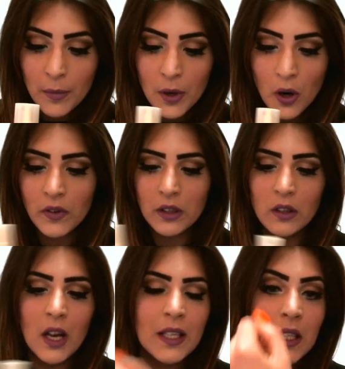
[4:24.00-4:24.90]
però
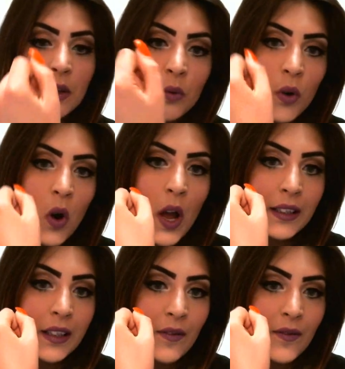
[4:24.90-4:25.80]
vi assicuro
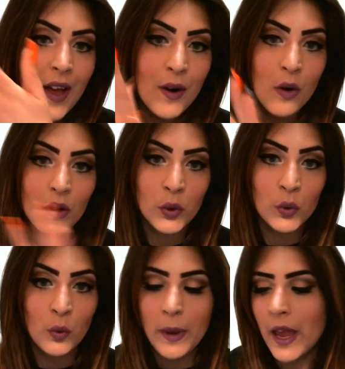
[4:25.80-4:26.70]
è davvero
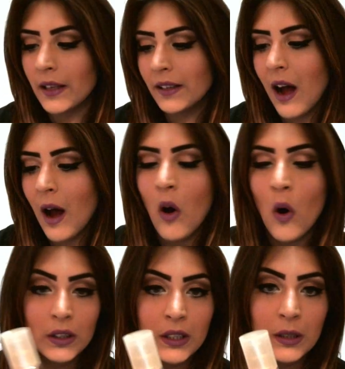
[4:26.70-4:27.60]
stupenda,
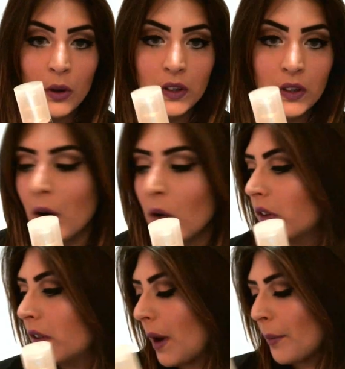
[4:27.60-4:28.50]
ottima, ottima,
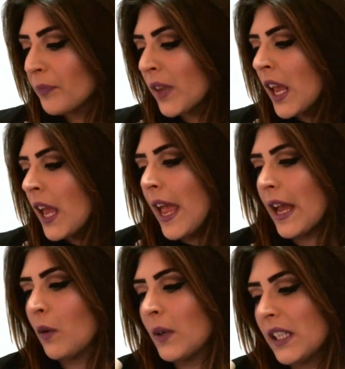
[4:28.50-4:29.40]
ottima.
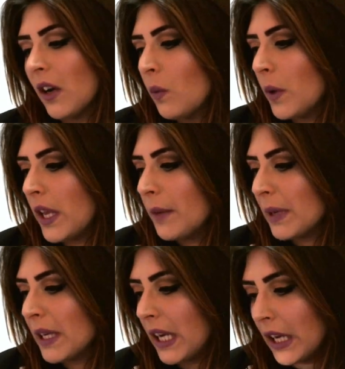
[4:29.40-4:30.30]
E questa qui,
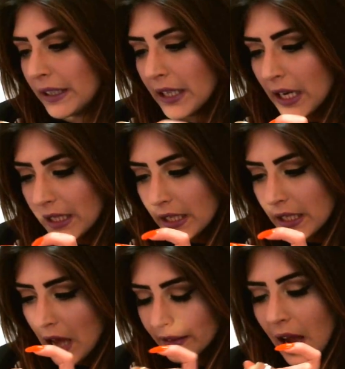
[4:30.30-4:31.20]
per chi è
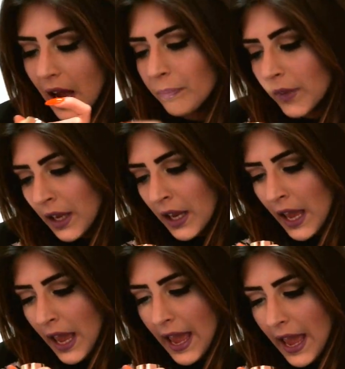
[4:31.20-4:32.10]
interessata,
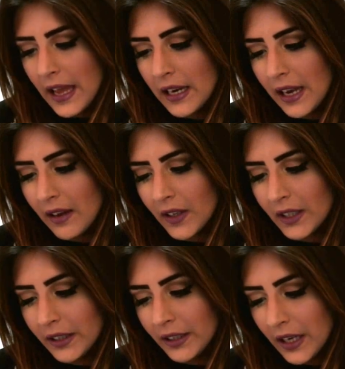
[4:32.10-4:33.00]
è la
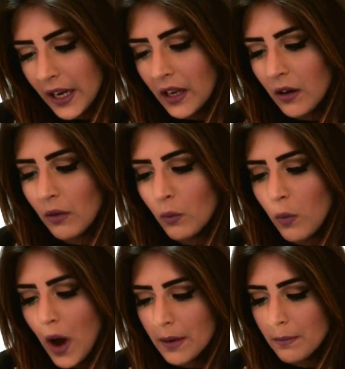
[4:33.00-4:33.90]
23
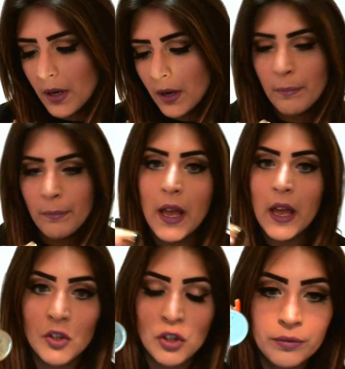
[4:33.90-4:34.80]
Warm
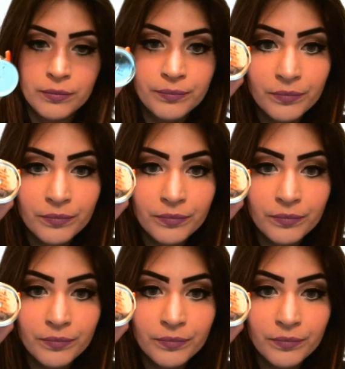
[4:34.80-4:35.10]
Beige.